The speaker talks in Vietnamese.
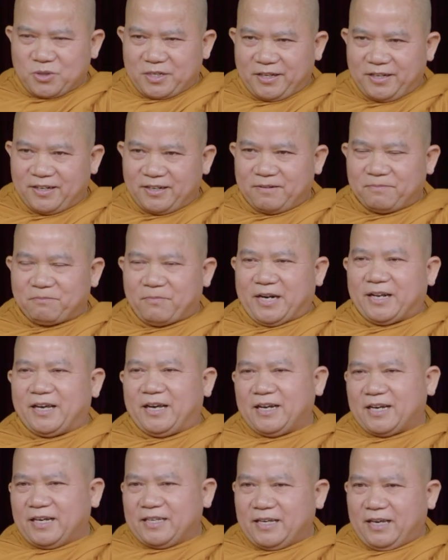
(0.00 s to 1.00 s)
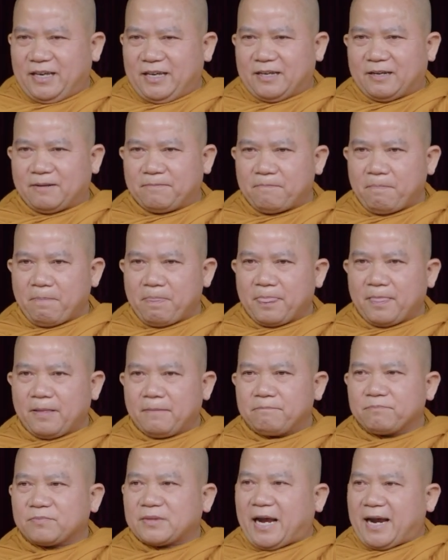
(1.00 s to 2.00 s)
chuyện mà để ý cái gì
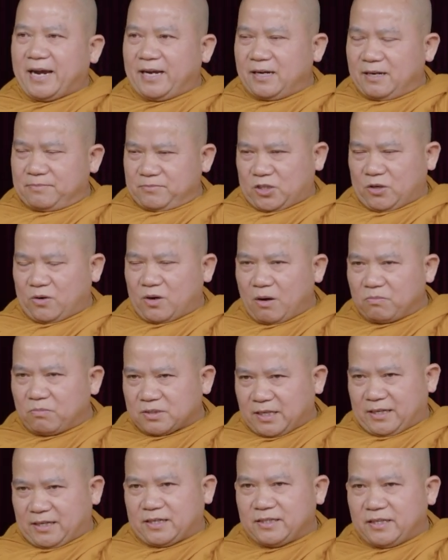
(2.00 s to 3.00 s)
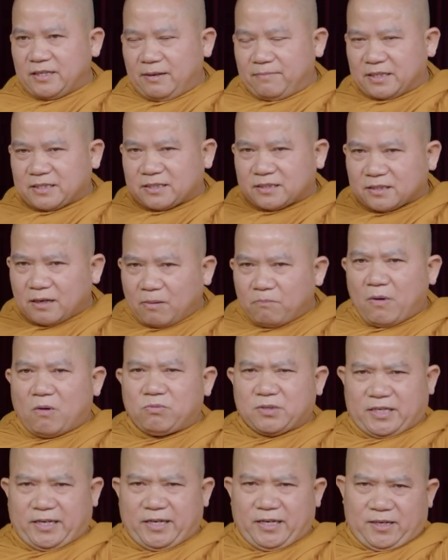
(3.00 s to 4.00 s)
tại làm sao không xanh cái gì mà trong
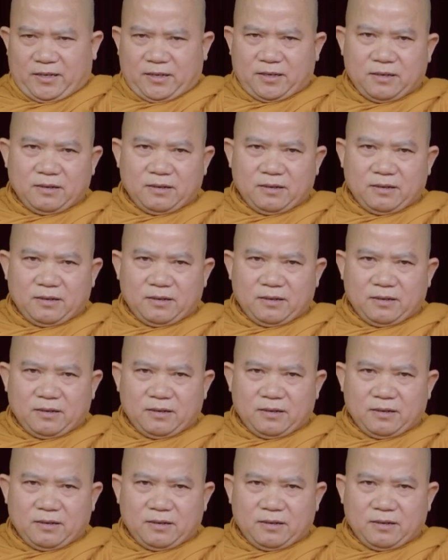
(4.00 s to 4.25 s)
bông sen